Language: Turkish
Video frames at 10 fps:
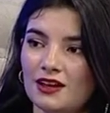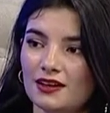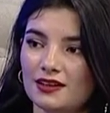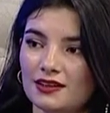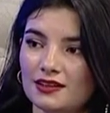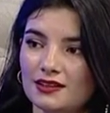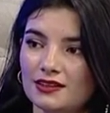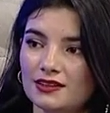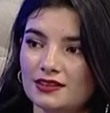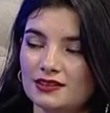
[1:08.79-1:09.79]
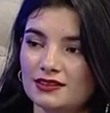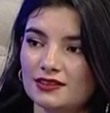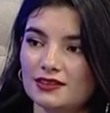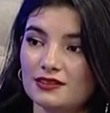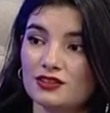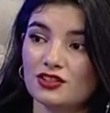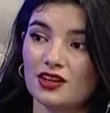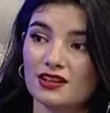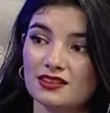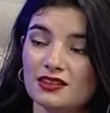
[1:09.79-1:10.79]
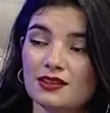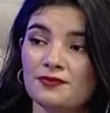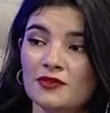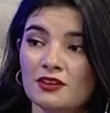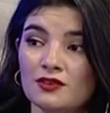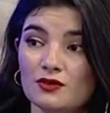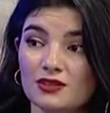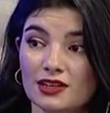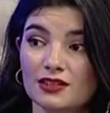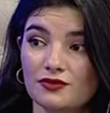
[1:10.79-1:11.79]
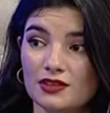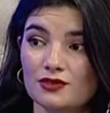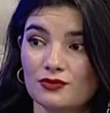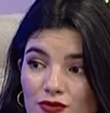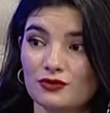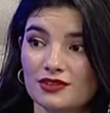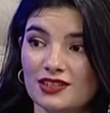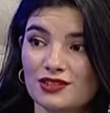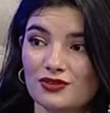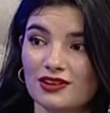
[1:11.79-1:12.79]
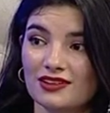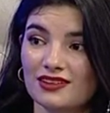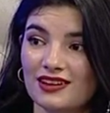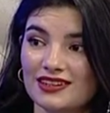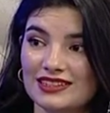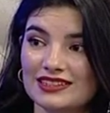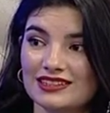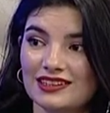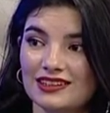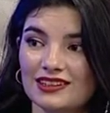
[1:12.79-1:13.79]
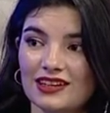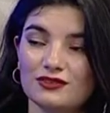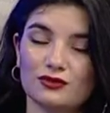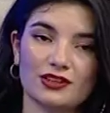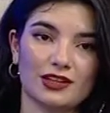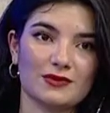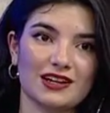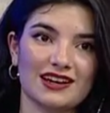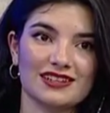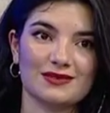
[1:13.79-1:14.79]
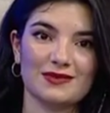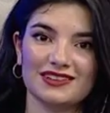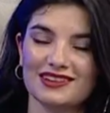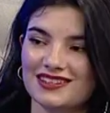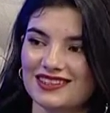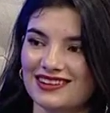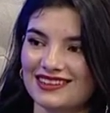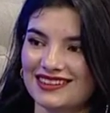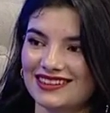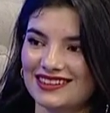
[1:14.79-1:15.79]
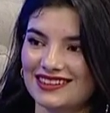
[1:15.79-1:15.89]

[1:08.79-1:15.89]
E, dışarıda özellikle fast food restoranlar ya. yerine evde tüketmek her zaman daha sağlıklı.